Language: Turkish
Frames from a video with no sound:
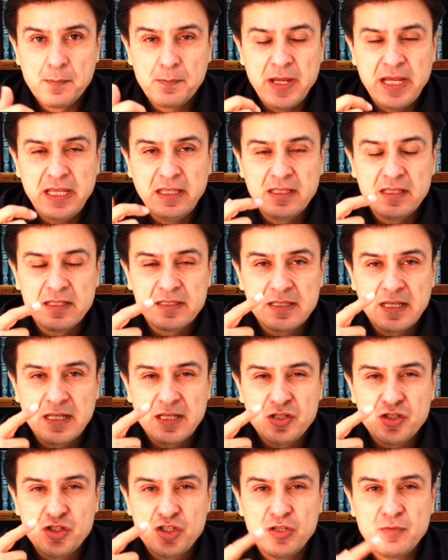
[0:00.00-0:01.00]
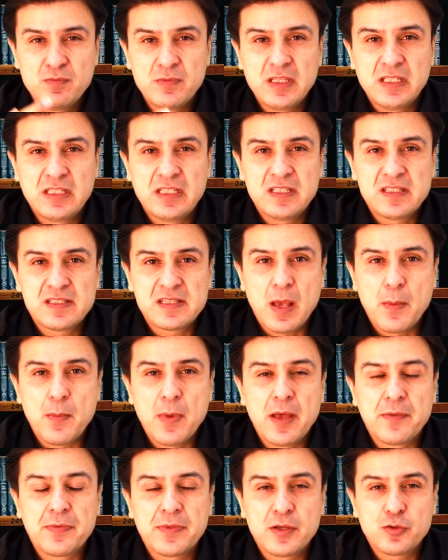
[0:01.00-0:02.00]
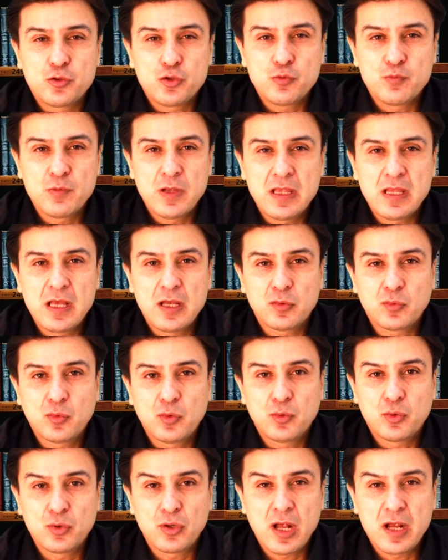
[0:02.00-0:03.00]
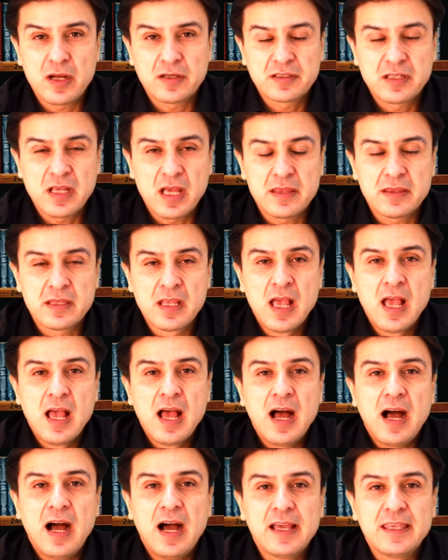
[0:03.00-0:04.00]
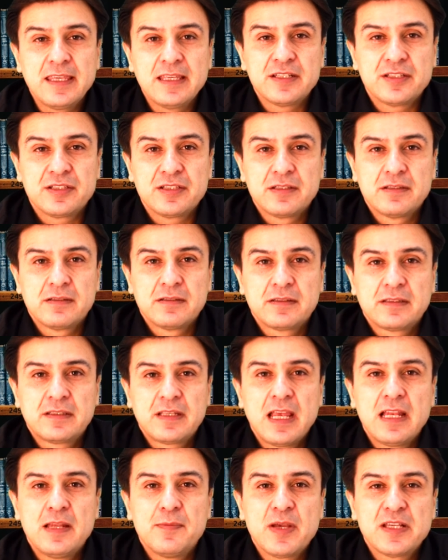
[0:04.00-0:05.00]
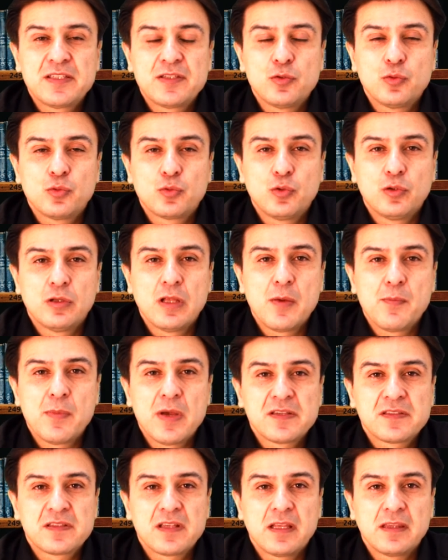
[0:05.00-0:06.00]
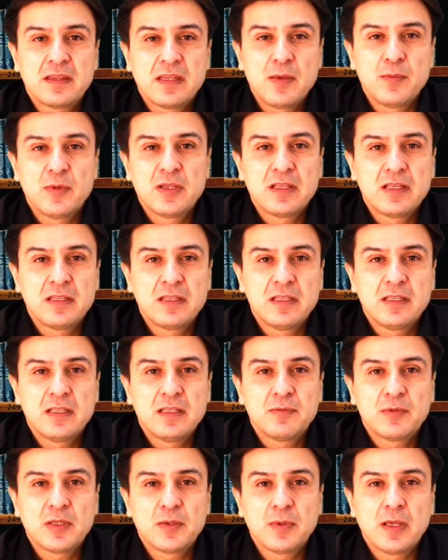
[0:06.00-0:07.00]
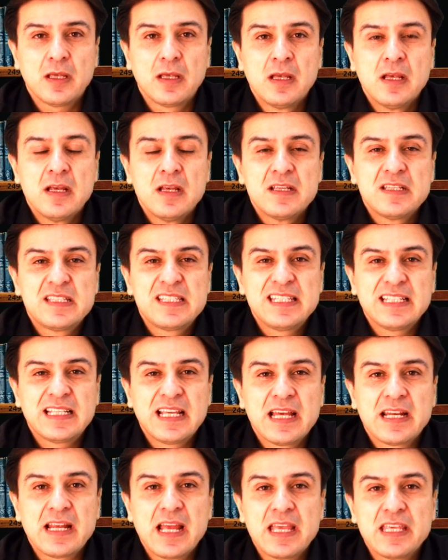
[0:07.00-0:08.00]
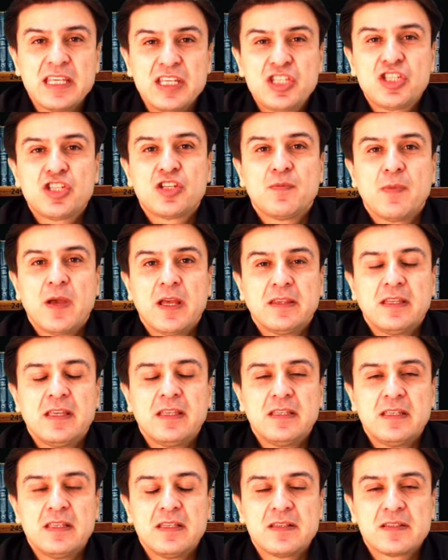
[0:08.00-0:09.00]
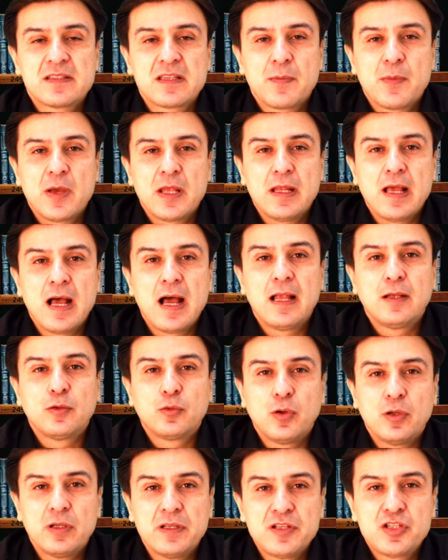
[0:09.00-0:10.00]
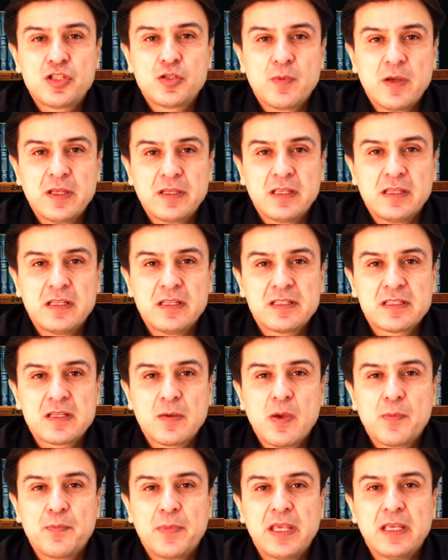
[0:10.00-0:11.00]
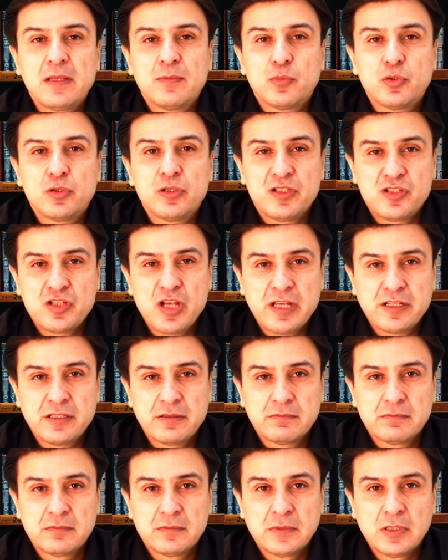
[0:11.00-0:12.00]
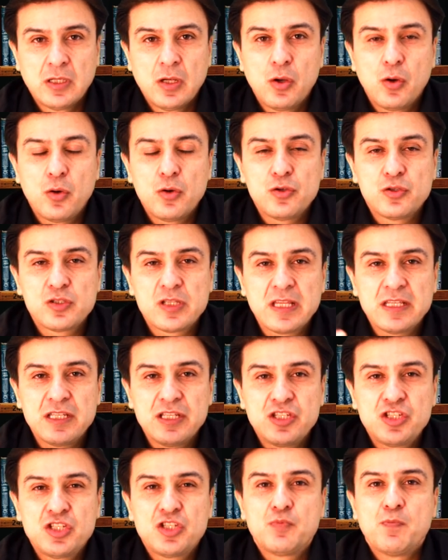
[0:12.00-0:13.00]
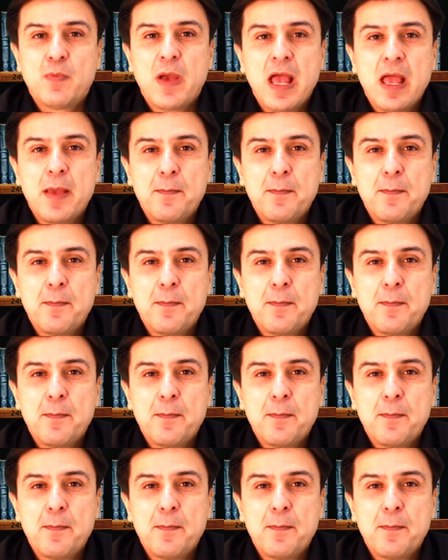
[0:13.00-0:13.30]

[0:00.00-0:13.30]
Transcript: beyninize şimdiki zamanla cümleler kurarken hayır kelimesini kullanmazsan, demin de dediğim gibi sigara içme dediğiniz zaman, alkol içme dediğiniz zaman beyin bunu içer. O yüzden içme,